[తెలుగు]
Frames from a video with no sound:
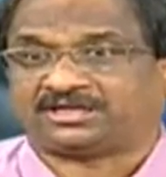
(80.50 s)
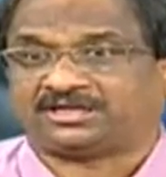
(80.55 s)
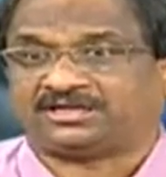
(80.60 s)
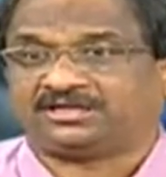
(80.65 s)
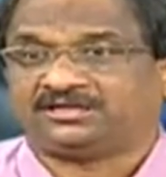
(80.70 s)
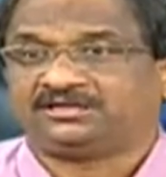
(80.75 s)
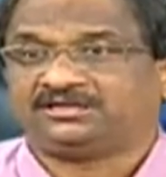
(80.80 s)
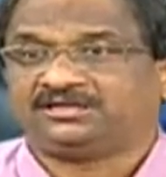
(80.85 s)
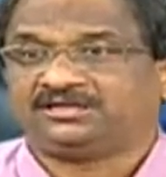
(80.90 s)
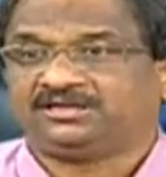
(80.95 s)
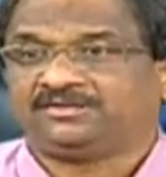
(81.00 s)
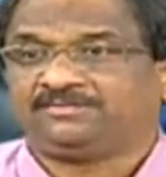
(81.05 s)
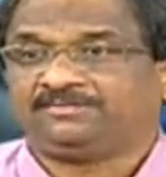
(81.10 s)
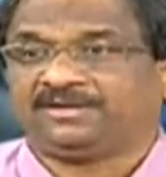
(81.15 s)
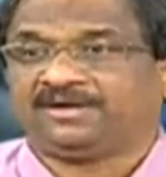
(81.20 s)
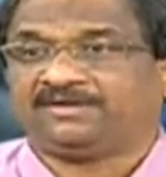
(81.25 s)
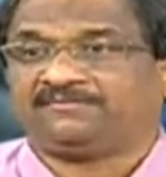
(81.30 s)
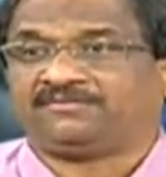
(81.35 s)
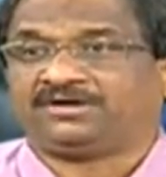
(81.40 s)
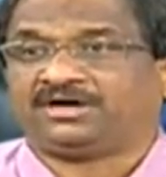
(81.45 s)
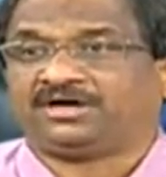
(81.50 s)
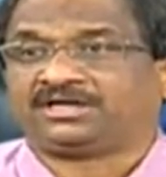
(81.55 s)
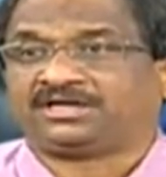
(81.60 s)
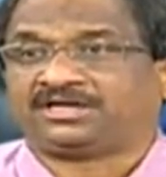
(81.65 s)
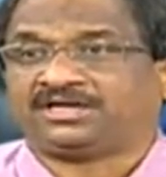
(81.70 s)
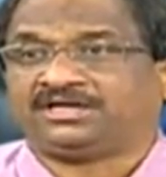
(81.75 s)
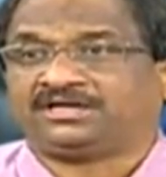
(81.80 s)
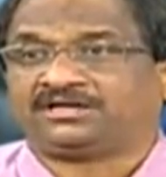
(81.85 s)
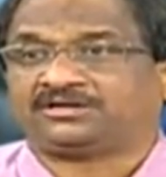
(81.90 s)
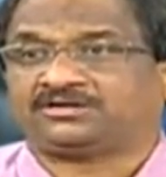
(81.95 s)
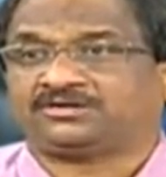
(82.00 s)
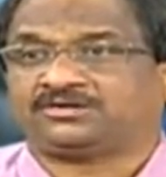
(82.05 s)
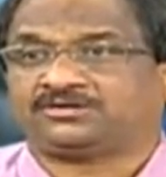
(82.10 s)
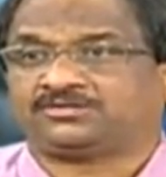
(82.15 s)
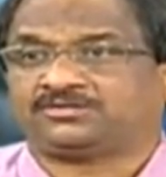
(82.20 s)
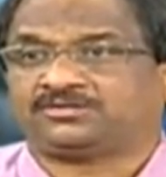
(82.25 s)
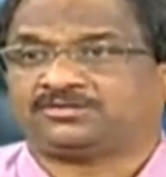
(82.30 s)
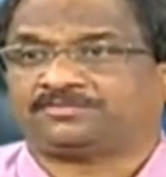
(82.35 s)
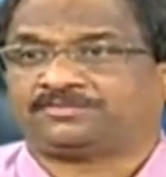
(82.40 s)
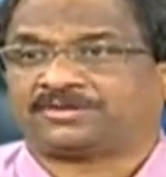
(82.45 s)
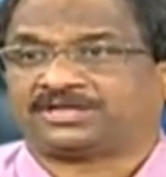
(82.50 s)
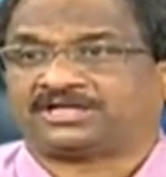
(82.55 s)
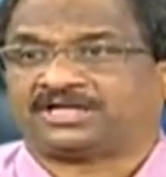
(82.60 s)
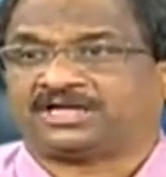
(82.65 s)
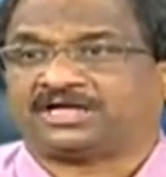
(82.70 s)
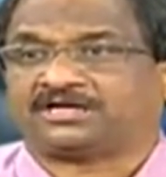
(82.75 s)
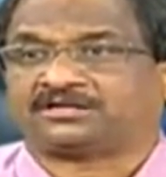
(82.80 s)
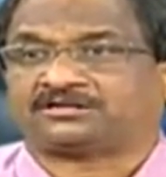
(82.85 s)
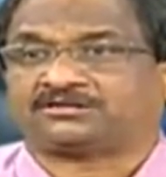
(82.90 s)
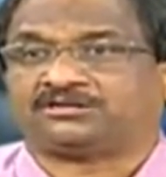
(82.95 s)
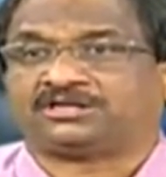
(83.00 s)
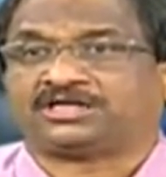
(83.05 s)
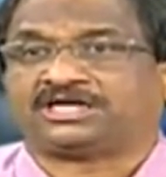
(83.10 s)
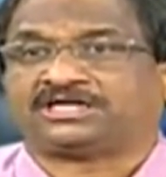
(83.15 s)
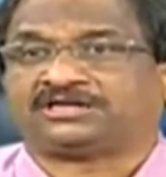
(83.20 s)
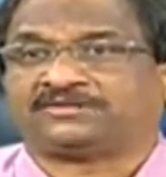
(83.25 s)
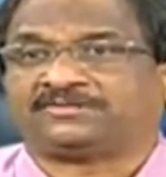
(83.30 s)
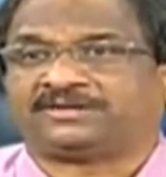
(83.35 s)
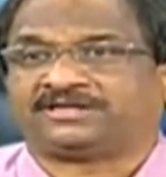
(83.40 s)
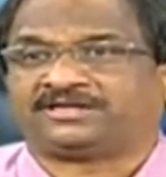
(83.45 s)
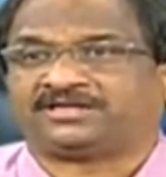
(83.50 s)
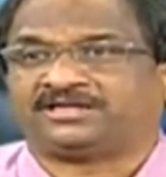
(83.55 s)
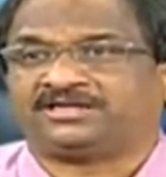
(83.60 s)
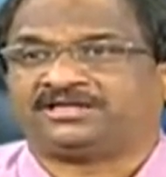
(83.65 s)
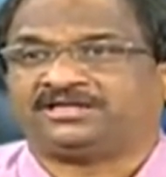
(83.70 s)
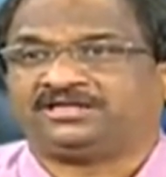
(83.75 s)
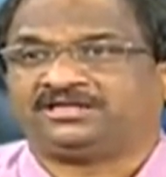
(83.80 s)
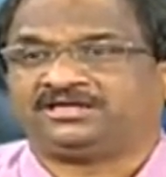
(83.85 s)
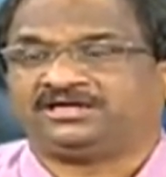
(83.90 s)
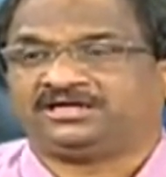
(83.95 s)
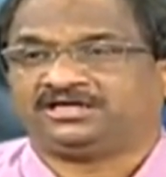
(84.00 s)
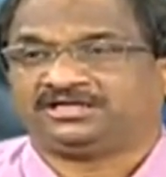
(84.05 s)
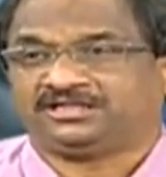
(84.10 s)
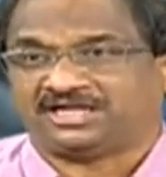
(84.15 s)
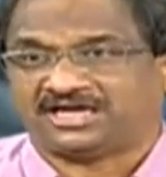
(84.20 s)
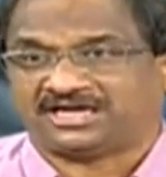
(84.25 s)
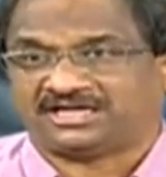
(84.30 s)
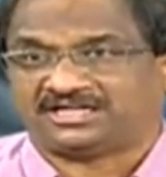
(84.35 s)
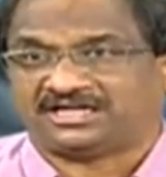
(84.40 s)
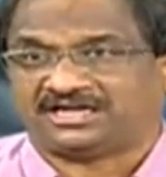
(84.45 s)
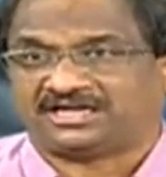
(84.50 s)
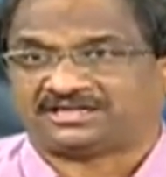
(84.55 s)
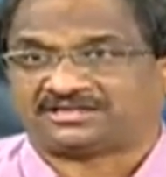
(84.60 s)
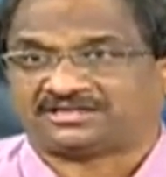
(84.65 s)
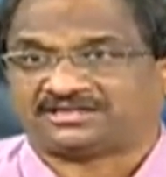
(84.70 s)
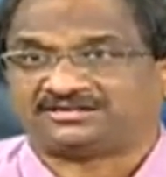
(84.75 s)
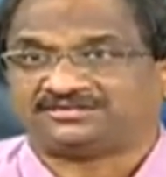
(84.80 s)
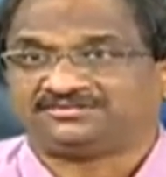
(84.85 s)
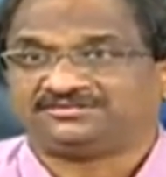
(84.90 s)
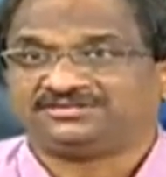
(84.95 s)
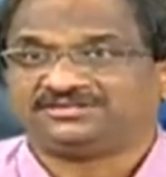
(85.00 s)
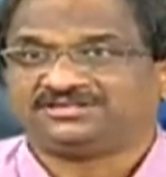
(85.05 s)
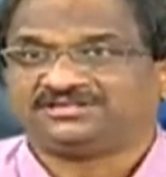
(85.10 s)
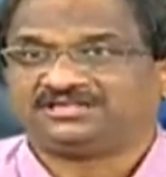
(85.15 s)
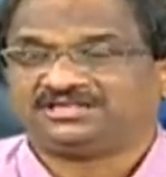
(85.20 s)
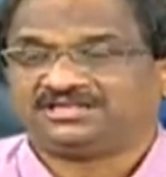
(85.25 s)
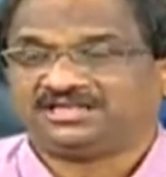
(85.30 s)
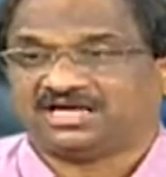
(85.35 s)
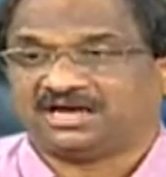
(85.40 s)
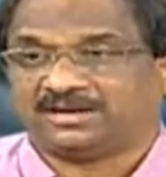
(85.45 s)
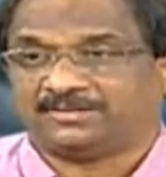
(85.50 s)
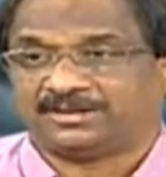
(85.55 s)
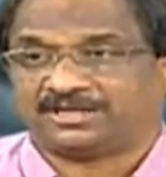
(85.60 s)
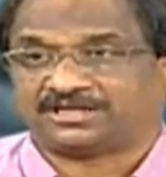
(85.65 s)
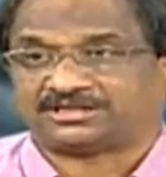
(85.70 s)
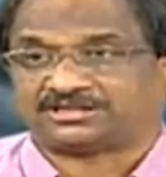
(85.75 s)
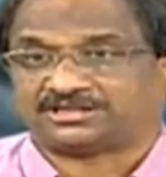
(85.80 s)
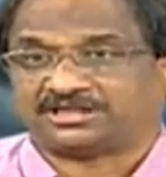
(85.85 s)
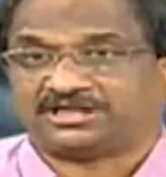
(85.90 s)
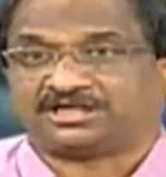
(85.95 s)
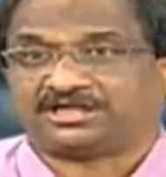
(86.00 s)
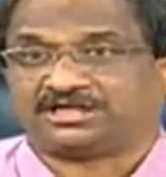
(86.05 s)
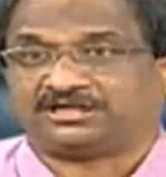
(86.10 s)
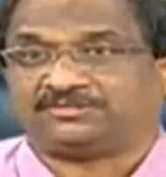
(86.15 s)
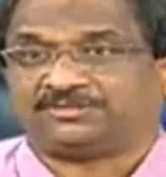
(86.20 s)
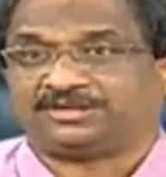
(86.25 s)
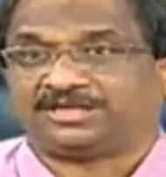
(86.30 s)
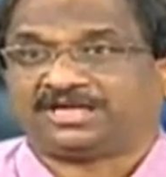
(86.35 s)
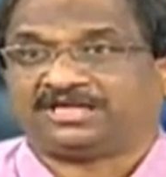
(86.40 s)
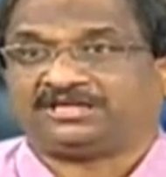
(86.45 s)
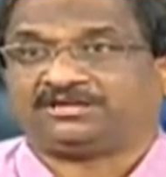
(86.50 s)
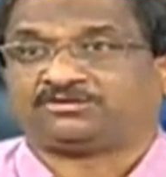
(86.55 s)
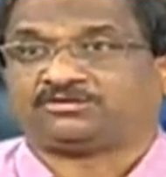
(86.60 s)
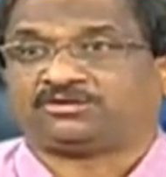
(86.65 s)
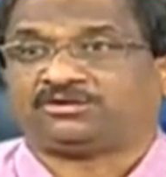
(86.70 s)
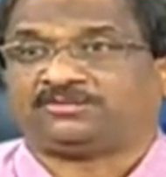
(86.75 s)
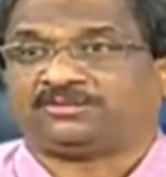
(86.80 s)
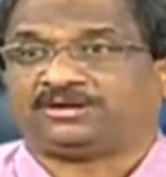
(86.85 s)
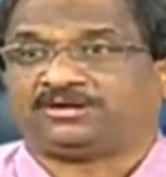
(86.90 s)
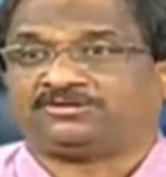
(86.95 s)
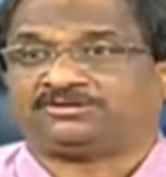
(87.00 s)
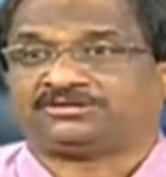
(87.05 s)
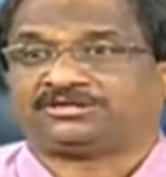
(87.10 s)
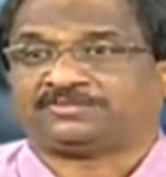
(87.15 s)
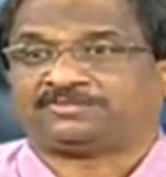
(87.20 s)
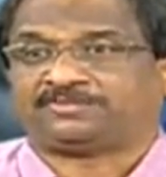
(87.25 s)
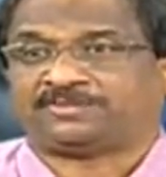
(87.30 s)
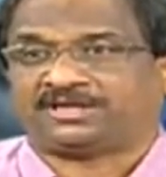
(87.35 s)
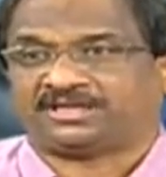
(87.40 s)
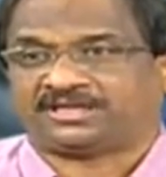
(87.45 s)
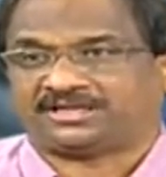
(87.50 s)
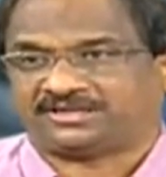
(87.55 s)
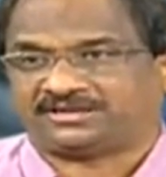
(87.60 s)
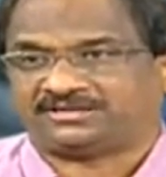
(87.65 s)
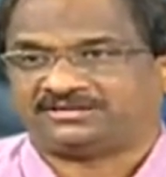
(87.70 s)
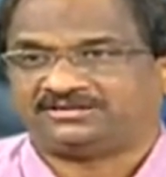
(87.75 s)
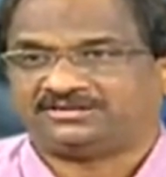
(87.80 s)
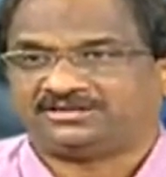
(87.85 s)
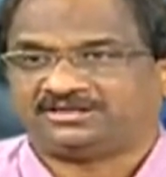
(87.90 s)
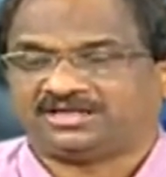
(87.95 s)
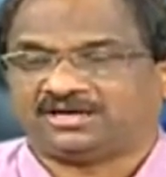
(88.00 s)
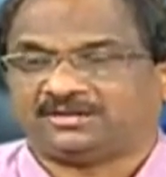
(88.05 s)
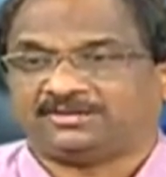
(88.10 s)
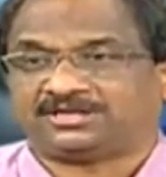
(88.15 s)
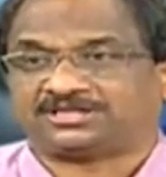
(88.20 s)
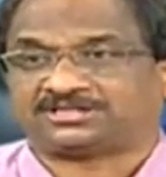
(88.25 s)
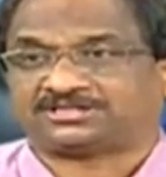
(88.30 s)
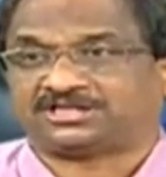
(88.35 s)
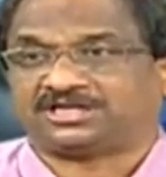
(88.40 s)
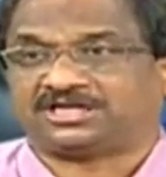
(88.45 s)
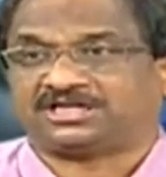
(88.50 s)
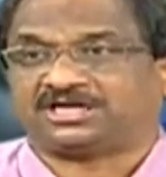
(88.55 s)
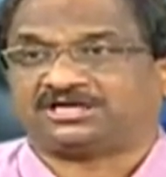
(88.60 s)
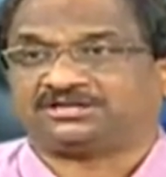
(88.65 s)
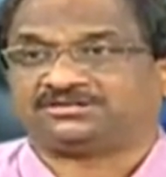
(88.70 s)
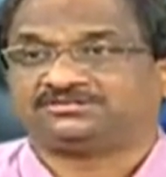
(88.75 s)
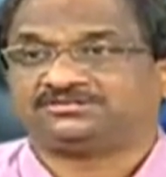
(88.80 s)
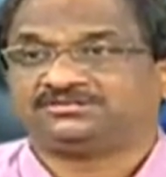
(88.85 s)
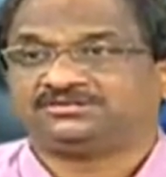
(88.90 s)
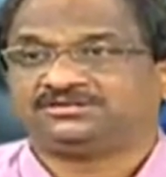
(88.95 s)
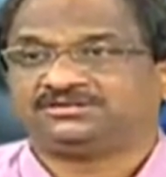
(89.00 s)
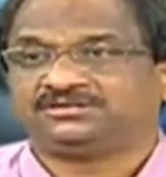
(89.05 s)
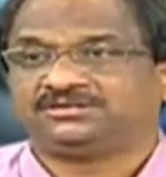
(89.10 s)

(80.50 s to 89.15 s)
కనుక మేము వారికి ప్రజల ఆస్తులు కట్టబెట్టాలి ఇదే కదా ఆన్సర్ లాభ నష్టాలు కాదు మరి ఏది కులమానం చెప్పాలి కదా లాభ నష్టాలు కాదు